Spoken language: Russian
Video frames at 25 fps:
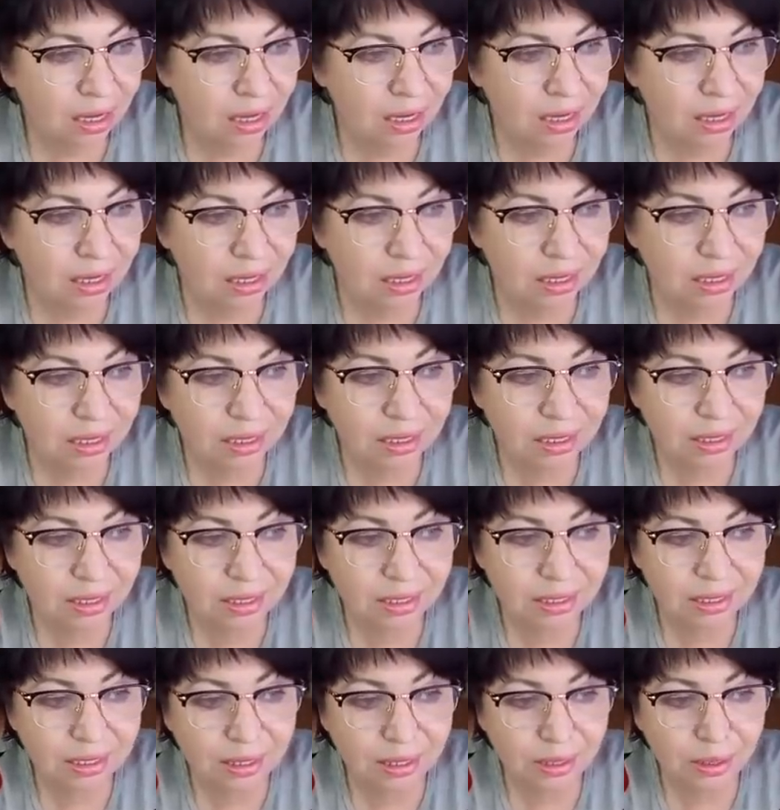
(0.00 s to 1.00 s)
А,
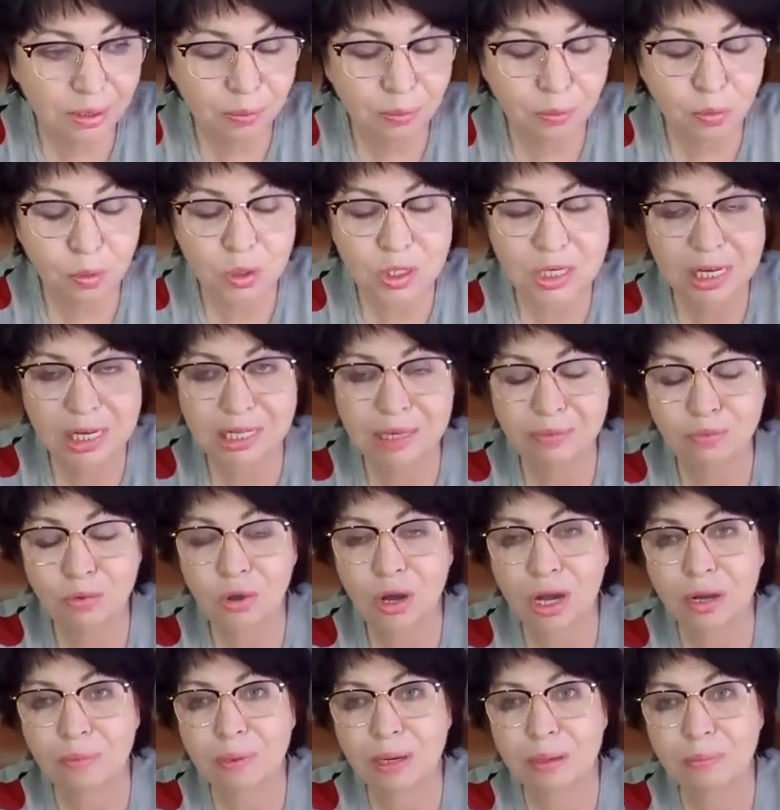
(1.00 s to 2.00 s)
э, после
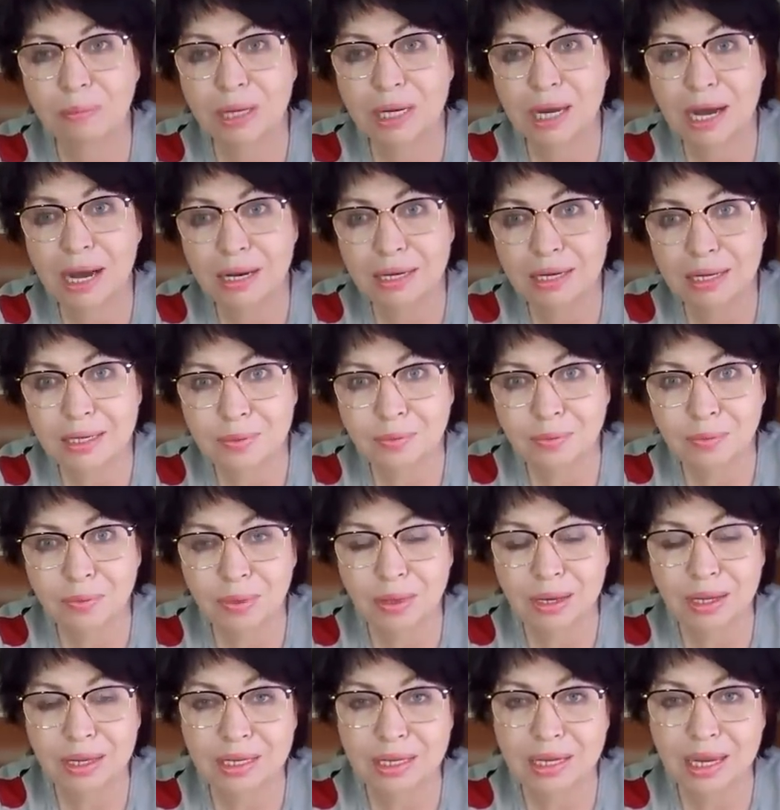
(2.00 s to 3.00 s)
того, как прибегала,
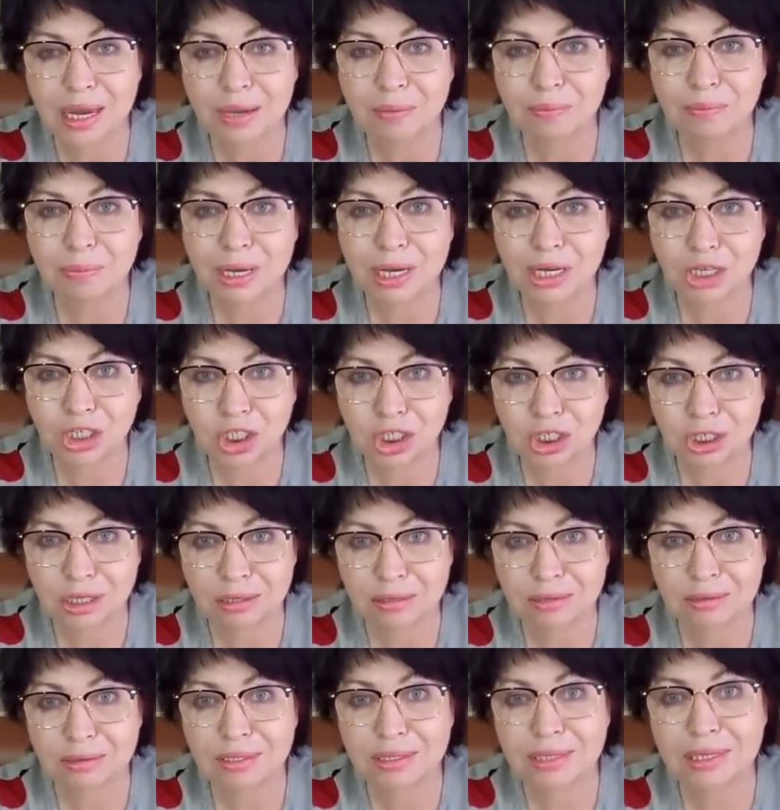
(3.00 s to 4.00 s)
я опять
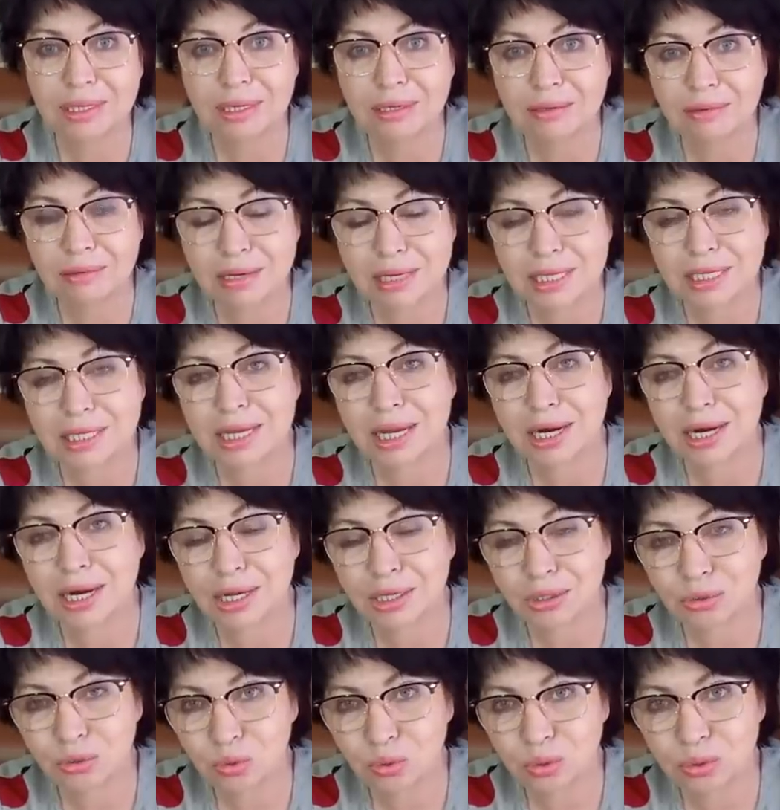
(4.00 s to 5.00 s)
же делала
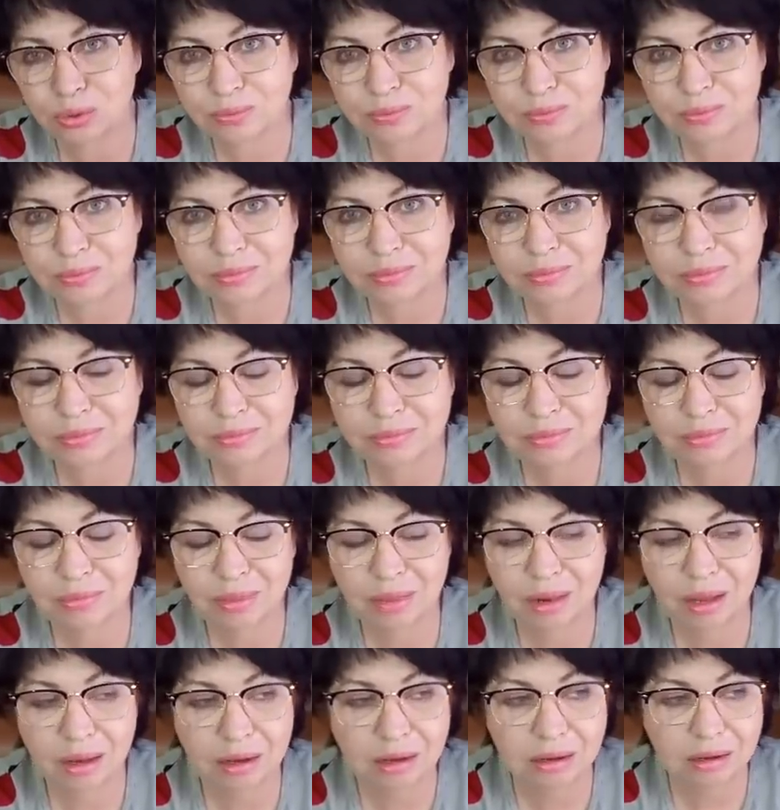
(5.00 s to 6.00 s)
зарядку,
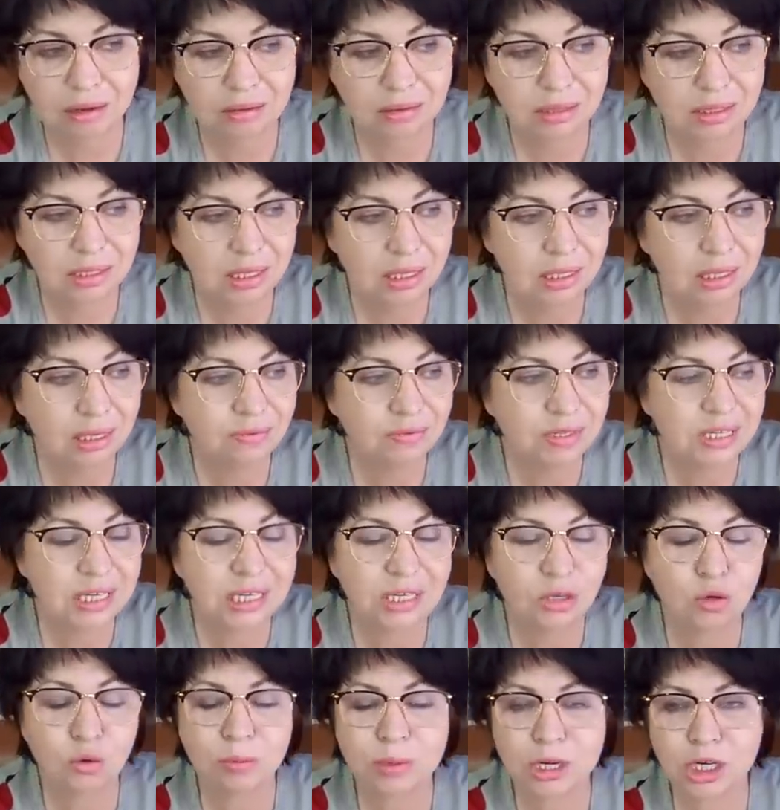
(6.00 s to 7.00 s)
а, делала
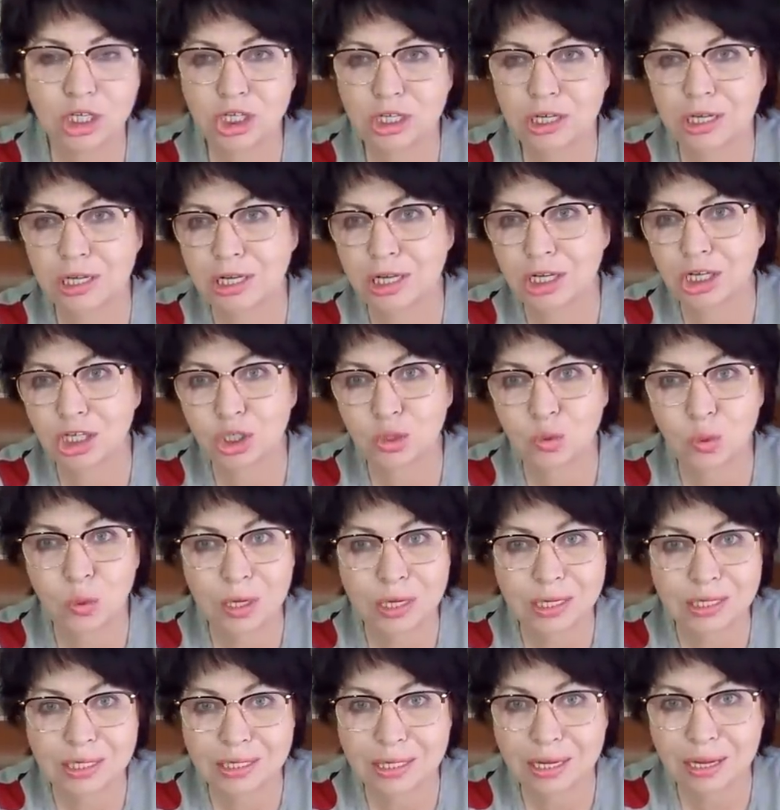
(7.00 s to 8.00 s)
все те упражнения, что
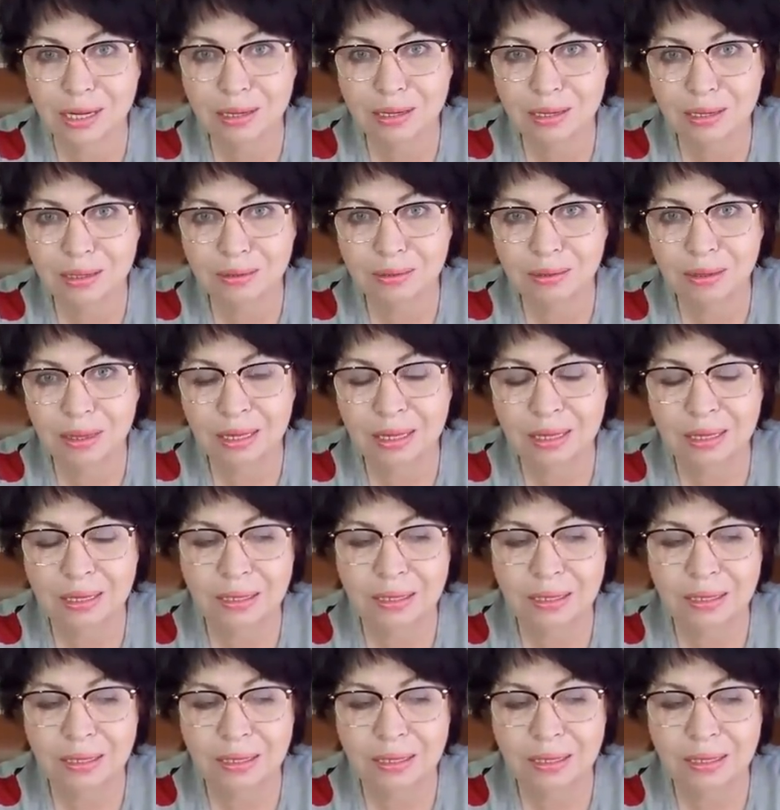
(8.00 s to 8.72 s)
я знала,